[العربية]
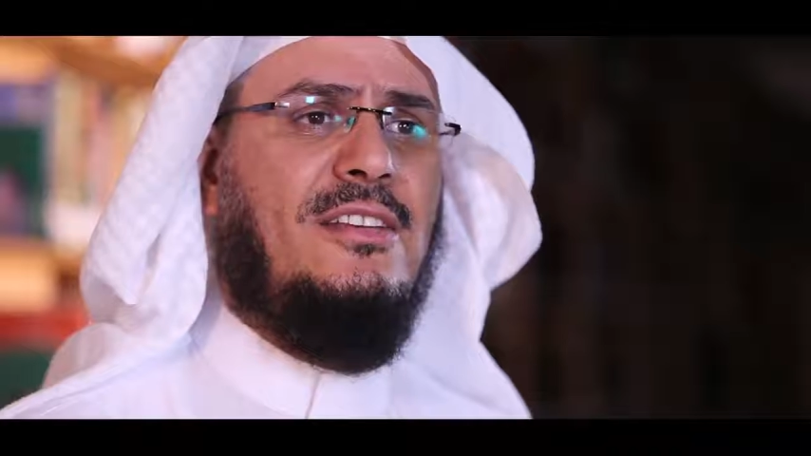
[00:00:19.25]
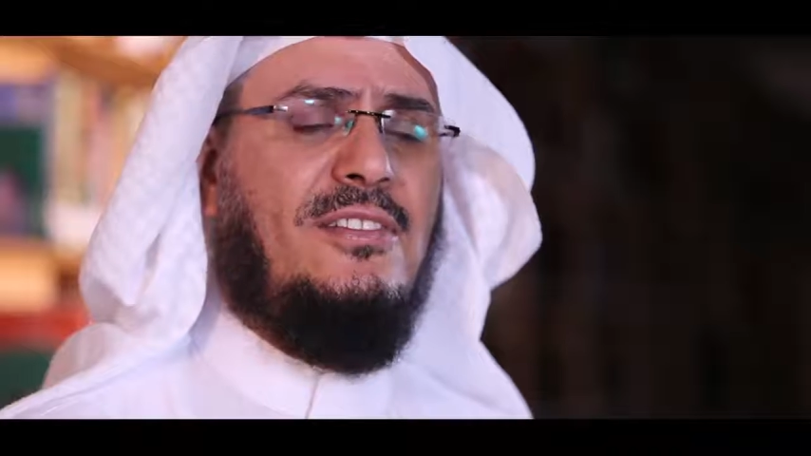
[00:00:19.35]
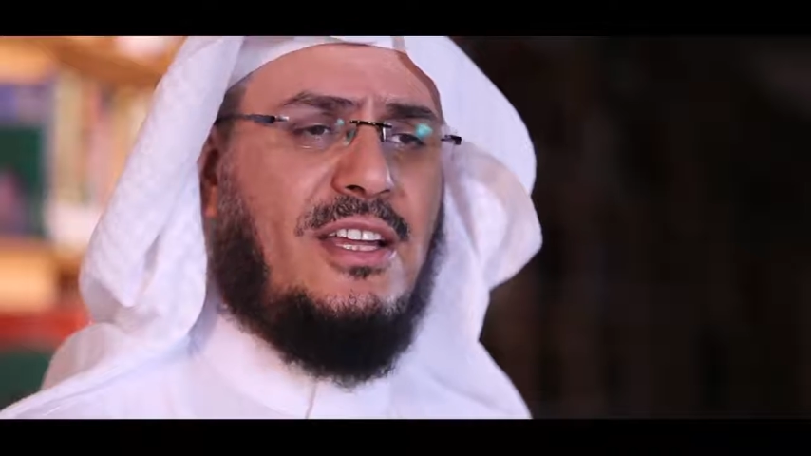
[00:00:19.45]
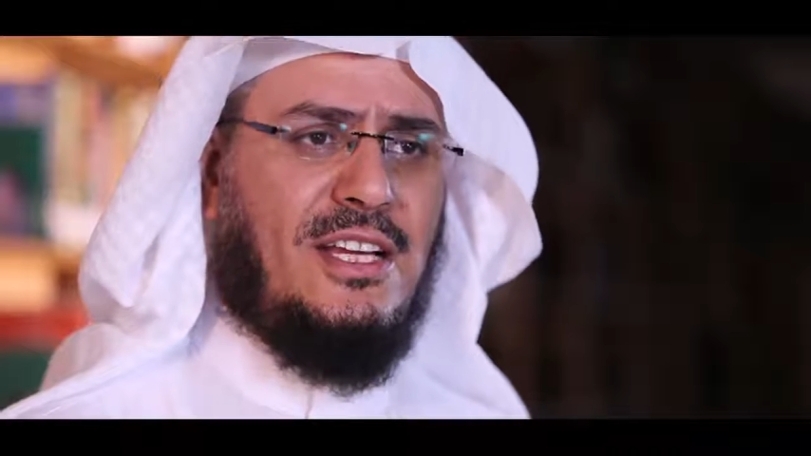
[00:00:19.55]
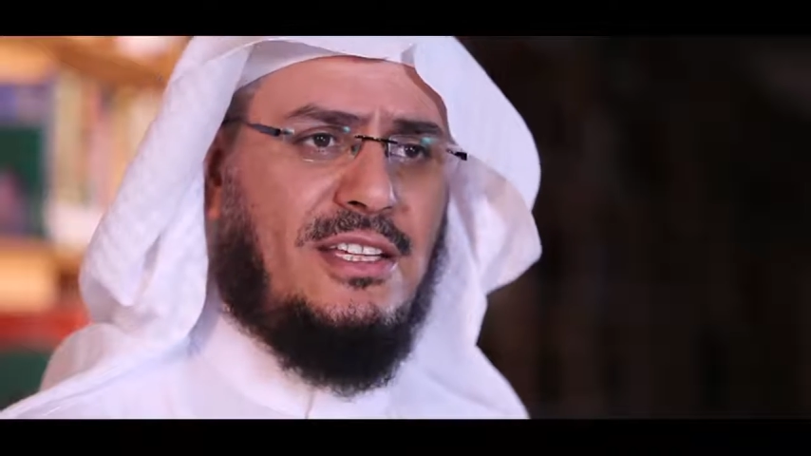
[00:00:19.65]

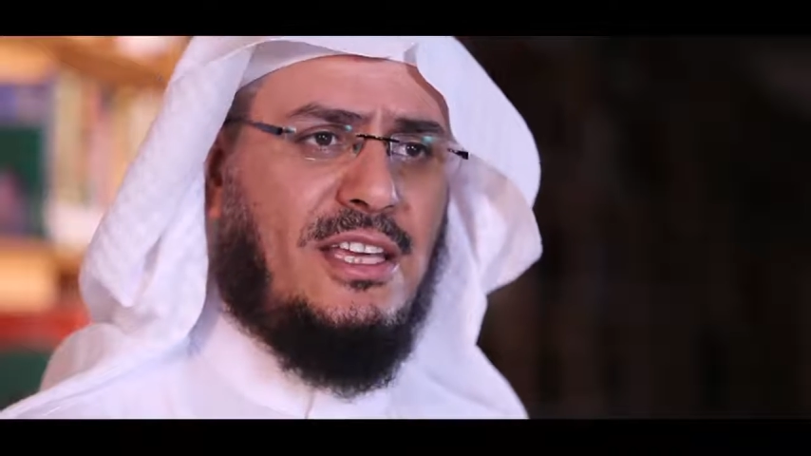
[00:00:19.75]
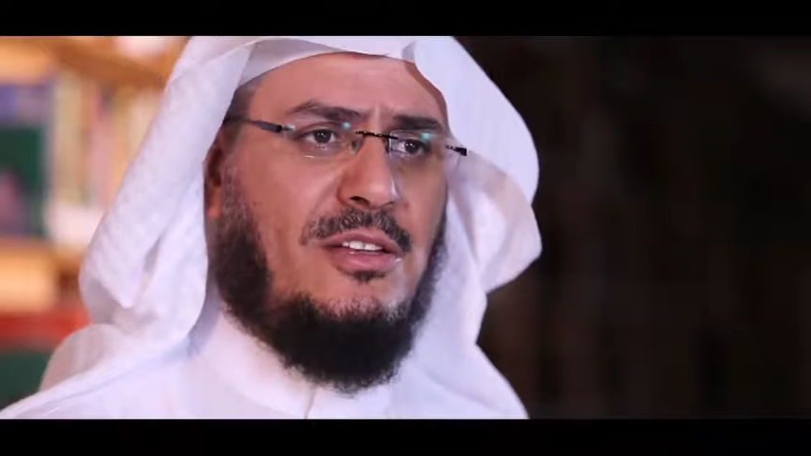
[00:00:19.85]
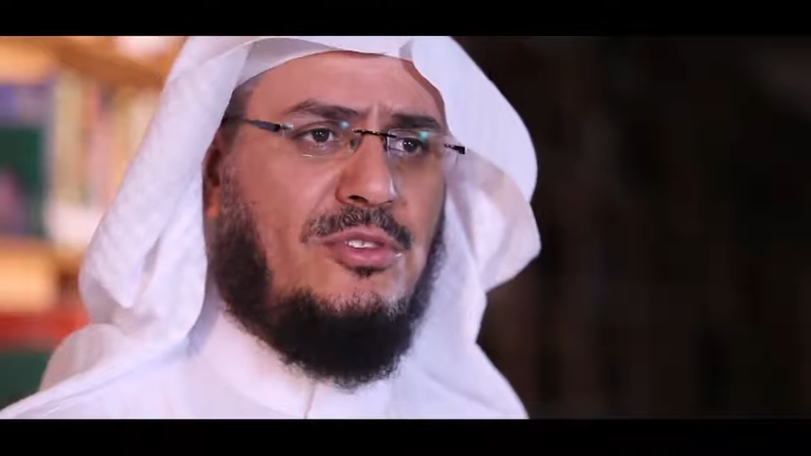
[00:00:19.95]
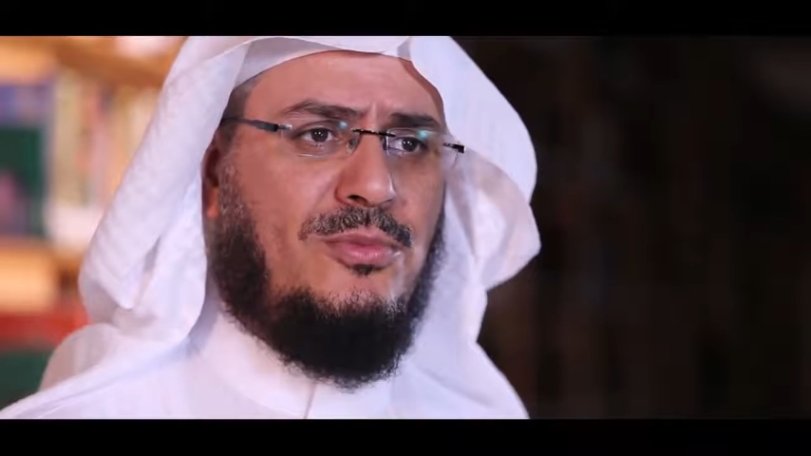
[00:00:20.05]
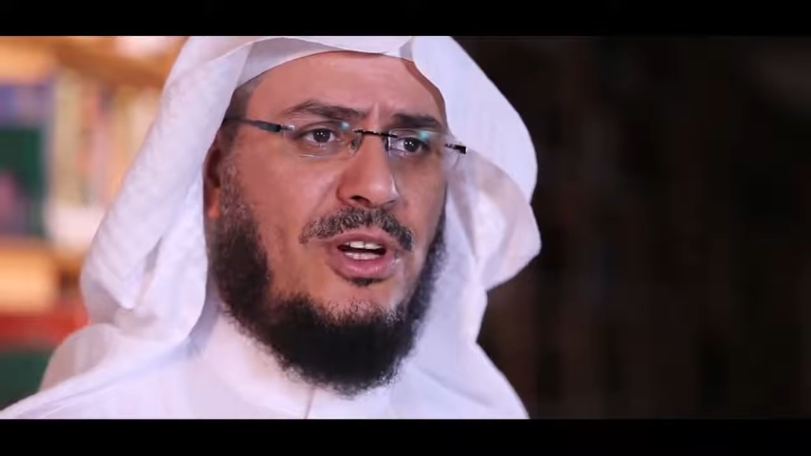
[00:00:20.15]
في ركعتي
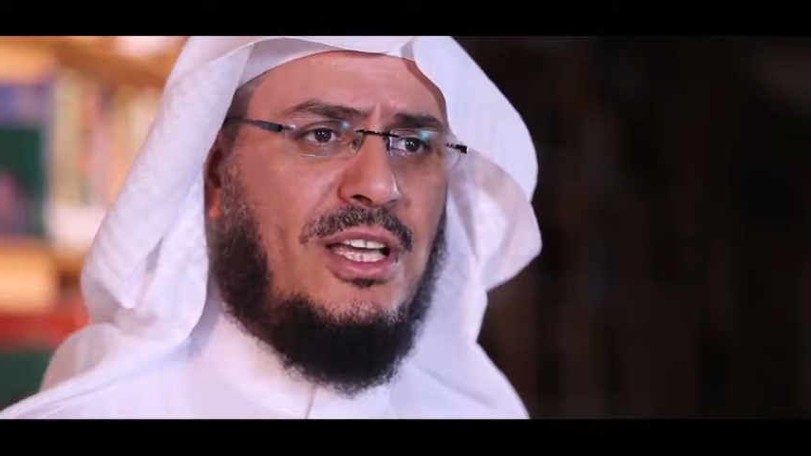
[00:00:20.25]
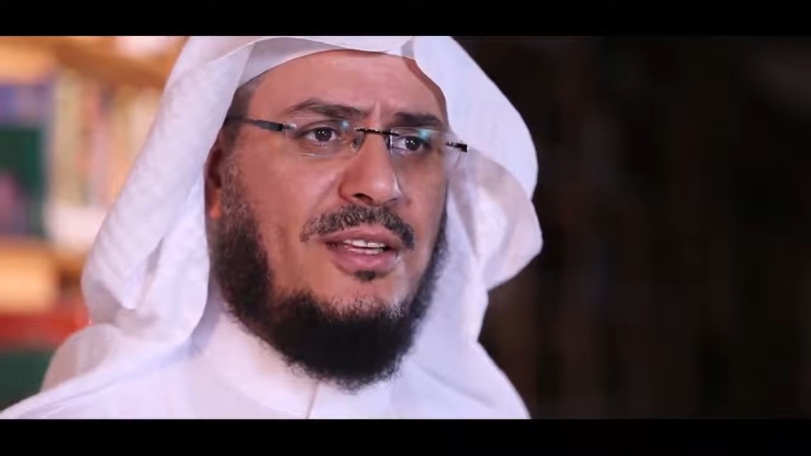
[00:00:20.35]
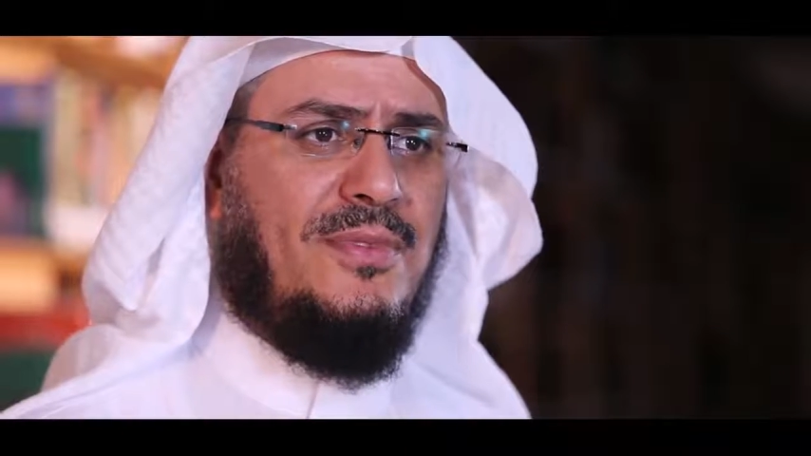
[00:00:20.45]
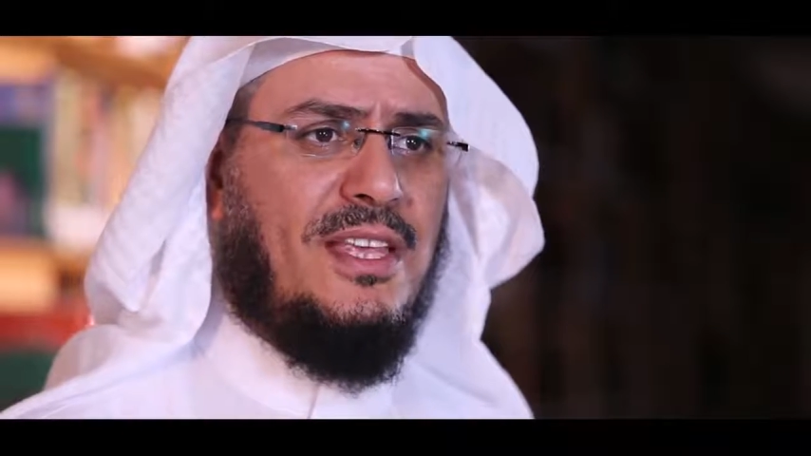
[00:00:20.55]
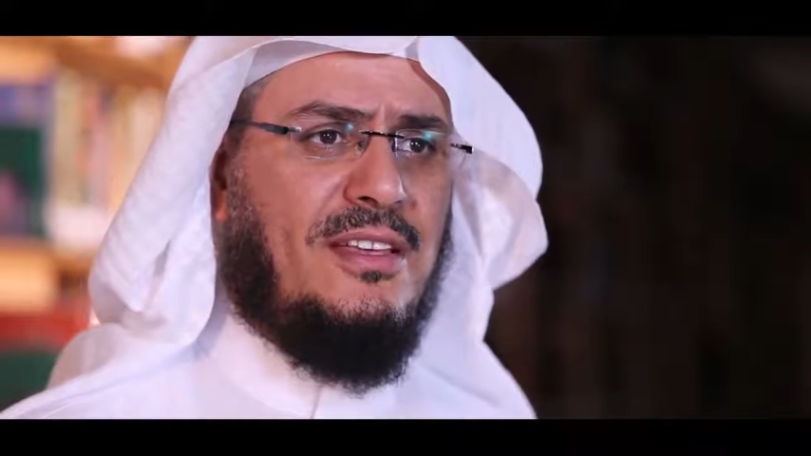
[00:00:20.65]
الجمعة
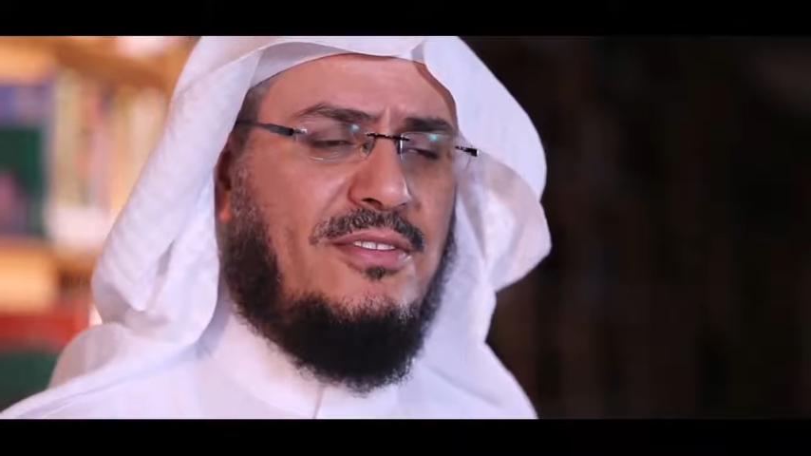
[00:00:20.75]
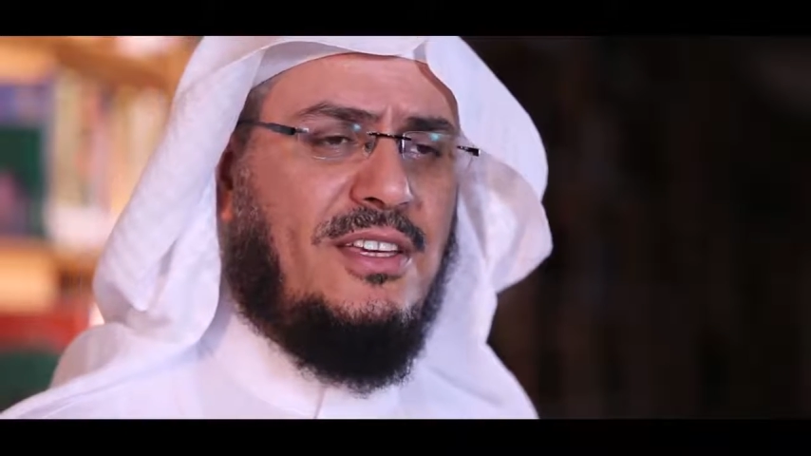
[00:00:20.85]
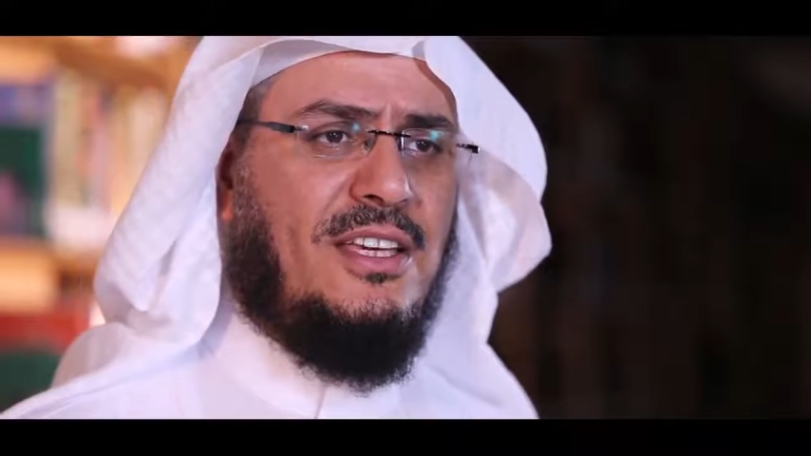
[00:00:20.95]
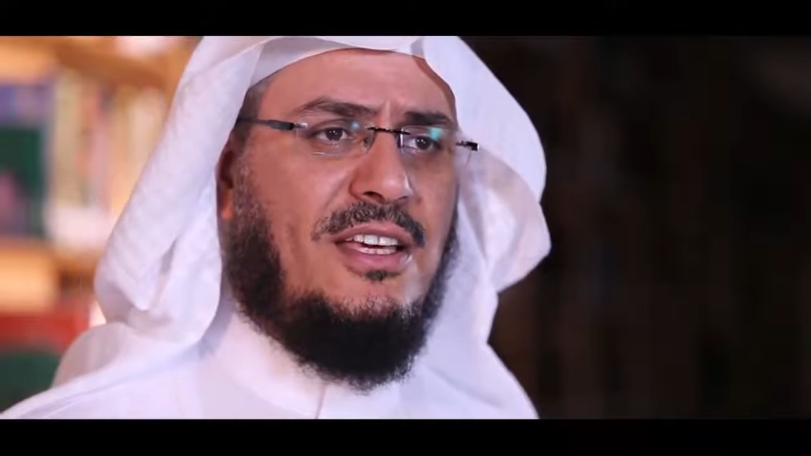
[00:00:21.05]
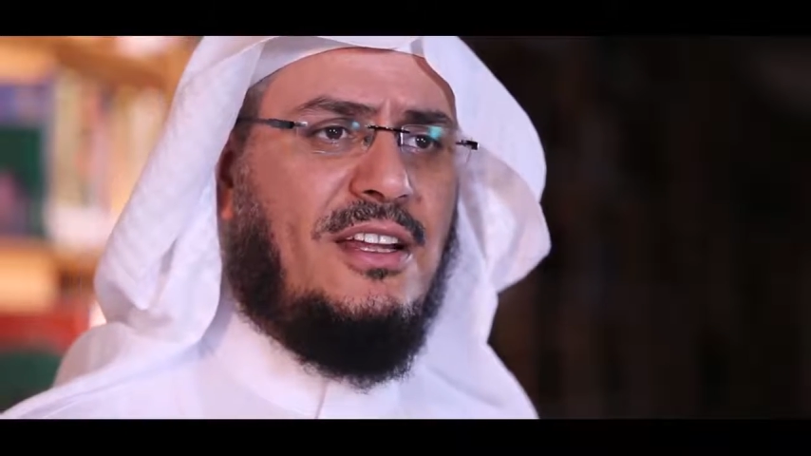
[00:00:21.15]

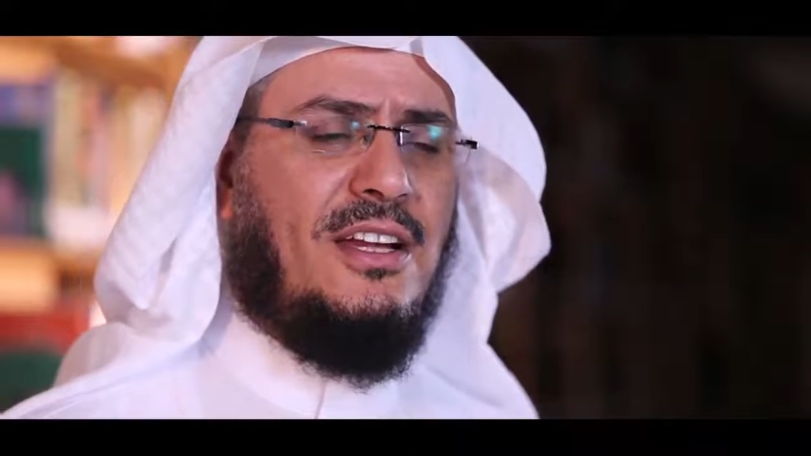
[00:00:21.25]
في